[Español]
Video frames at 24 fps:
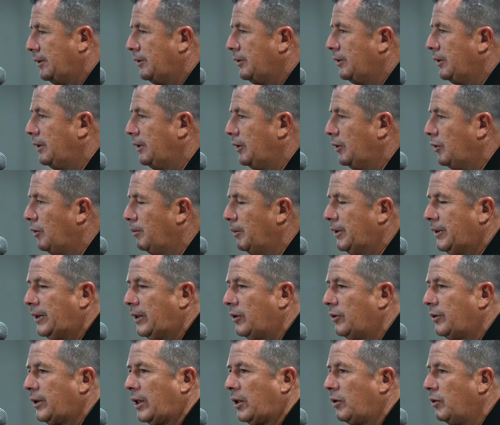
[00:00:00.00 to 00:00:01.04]
eh,
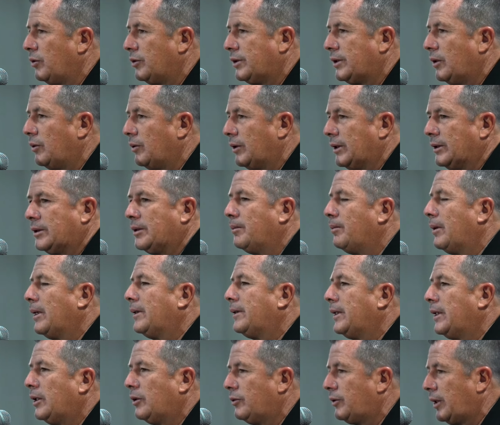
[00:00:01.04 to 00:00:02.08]
comenten otra cosa o que se
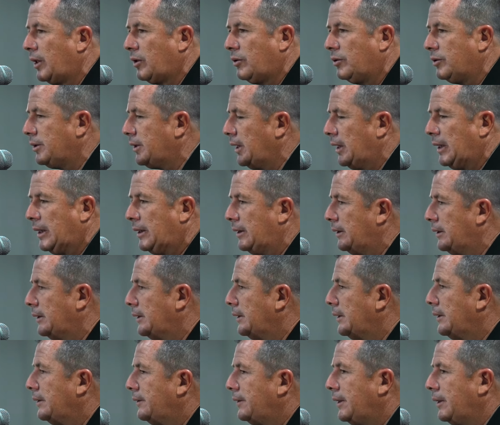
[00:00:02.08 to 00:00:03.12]
platique otra cosa.
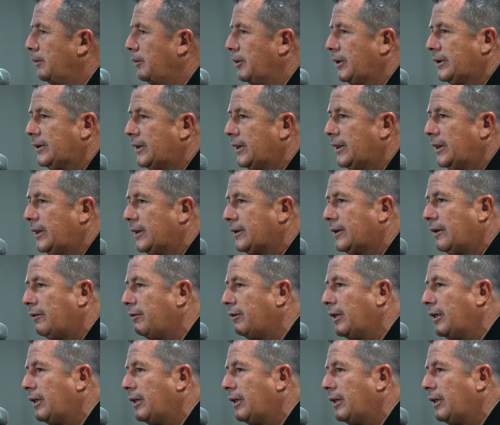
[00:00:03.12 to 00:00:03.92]
Tenemos que seguir hasta el